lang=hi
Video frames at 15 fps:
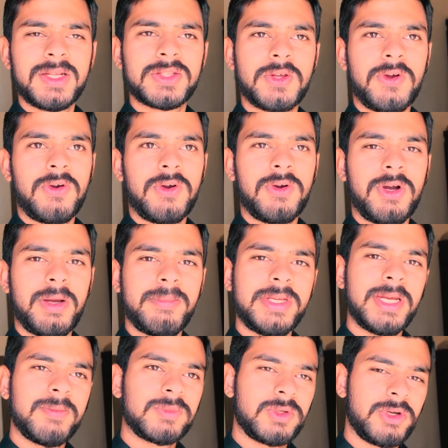तो अभी
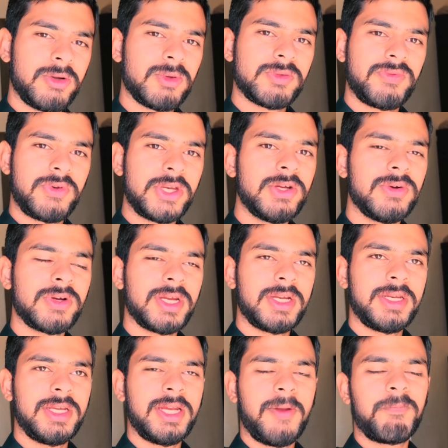हम थोड़ा बहुत फ्री हो गए हैं
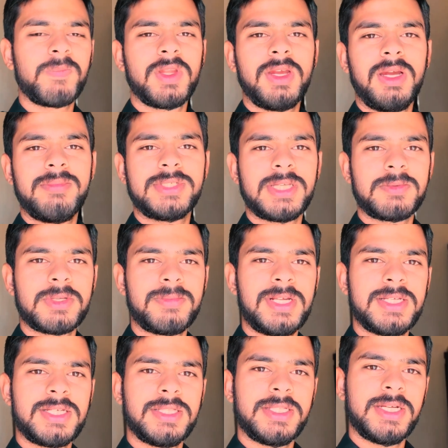ठीक है अभी सबसे पहले
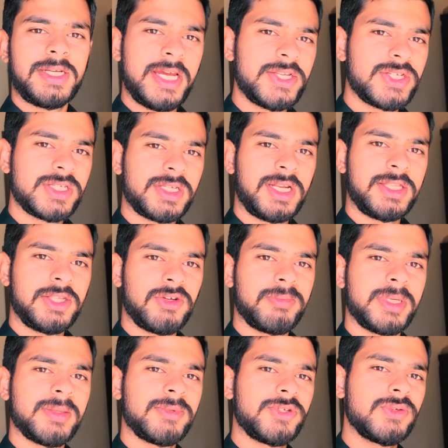चलते हैं टायर चेंज कराते हैं और
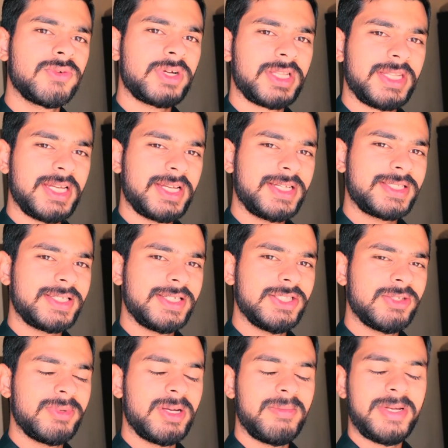फिर शुरू करते हैं का सीन
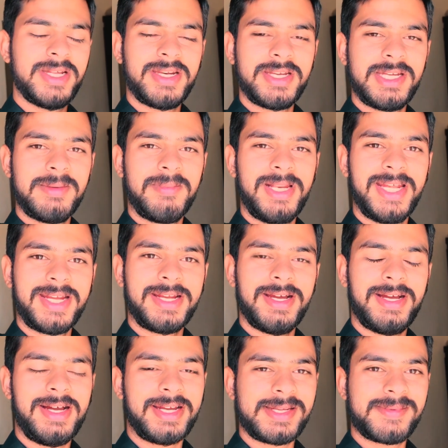तो फिर बने रहिए मलिक
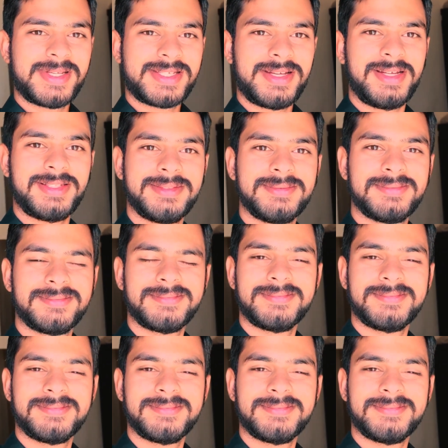आगे के साथ